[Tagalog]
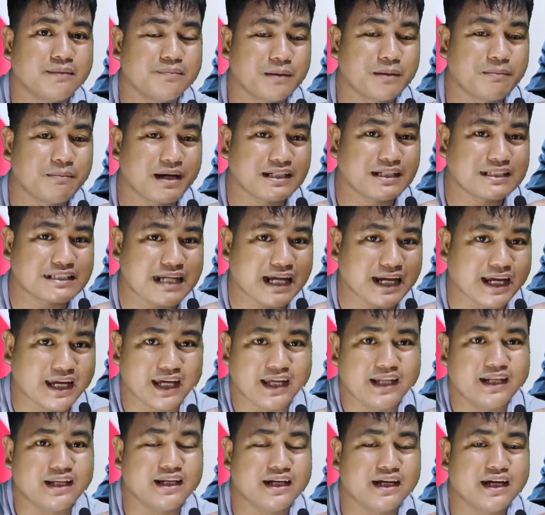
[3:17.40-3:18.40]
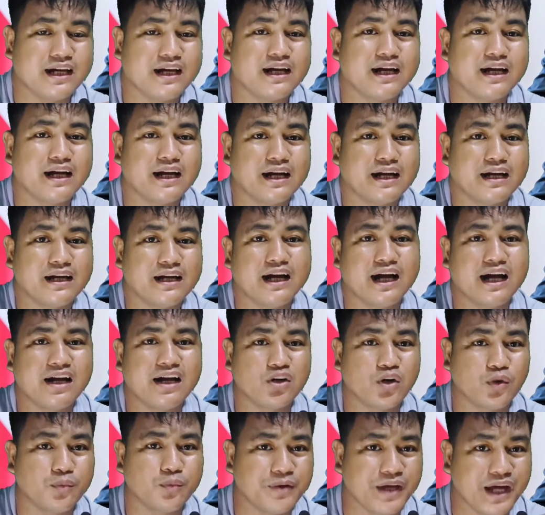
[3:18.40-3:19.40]
pabagsakin
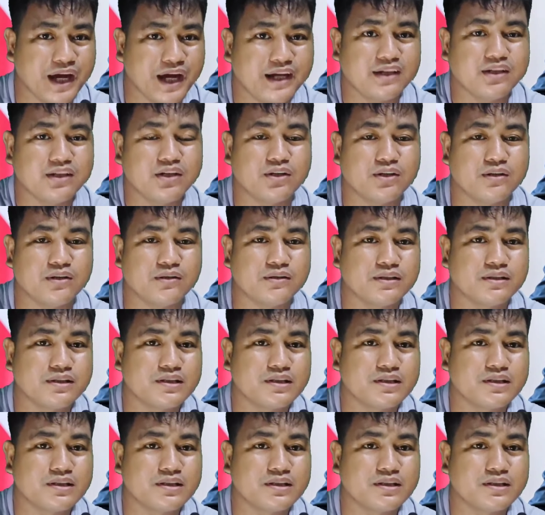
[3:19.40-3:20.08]
ang gobyerno